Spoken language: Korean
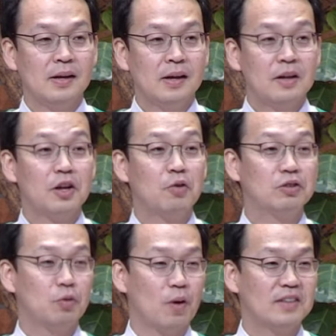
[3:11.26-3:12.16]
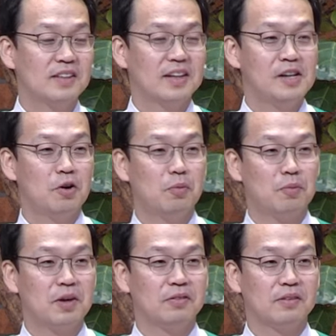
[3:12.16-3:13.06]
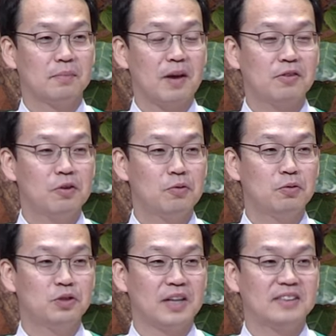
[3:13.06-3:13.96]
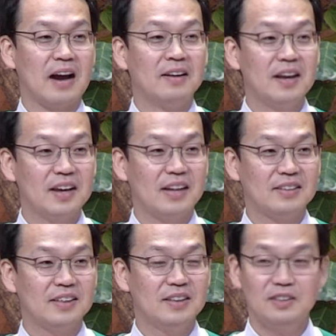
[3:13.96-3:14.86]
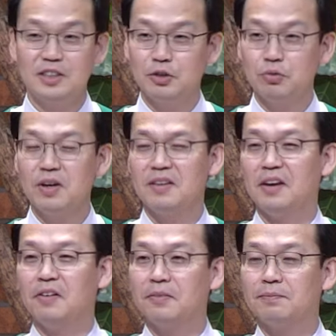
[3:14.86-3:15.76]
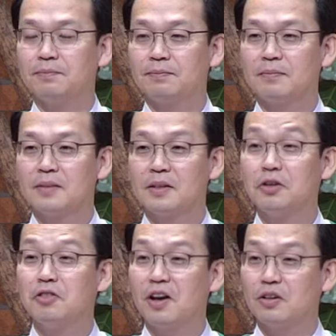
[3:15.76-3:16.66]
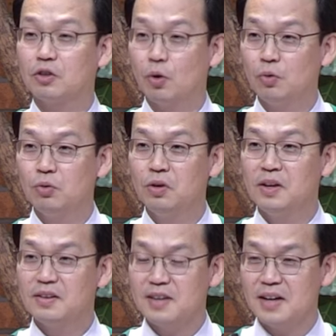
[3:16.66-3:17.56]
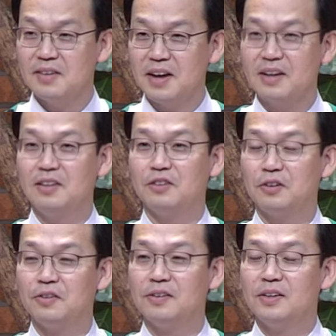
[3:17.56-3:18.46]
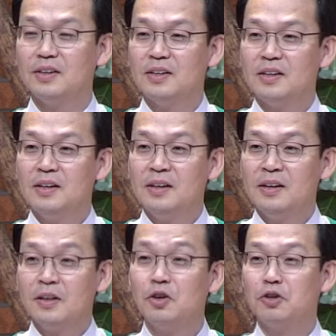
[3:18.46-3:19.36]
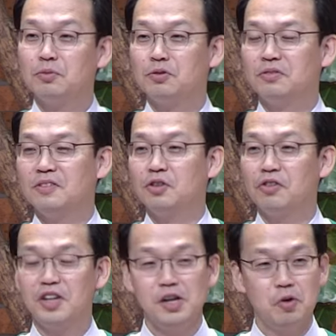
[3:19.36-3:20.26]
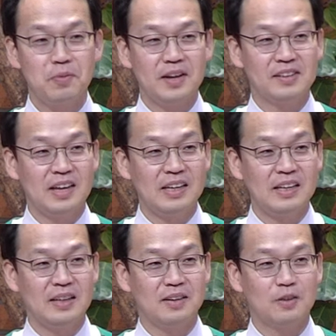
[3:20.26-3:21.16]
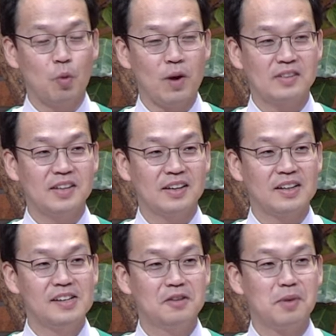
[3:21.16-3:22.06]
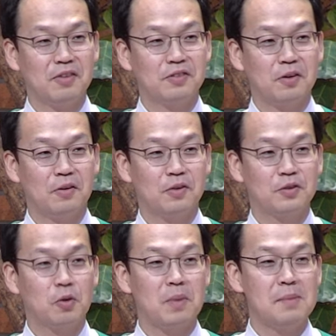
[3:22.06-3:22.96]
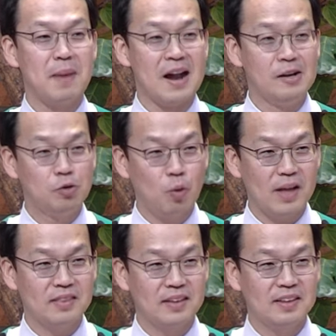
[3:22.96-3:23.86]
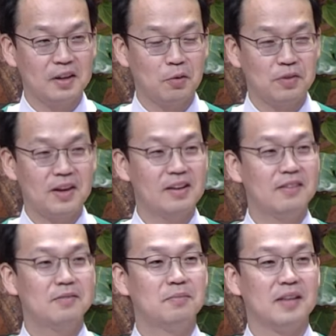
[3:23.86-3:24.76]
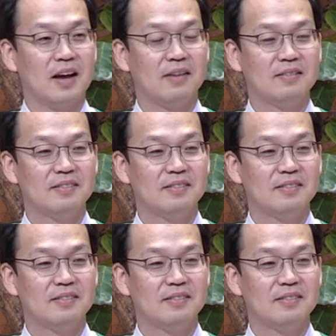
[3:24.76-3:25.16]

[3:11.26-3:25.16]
그리고 그 동화책을 읽어보면 백설공주의 장례까지 치르게 돼요. 그러다가 겨우 살아나게 되죠. 근데 여러분, 저는 7살 때 이 동화책을 읽으면서 정말 말도 안 된다라고 생각을 했습니다.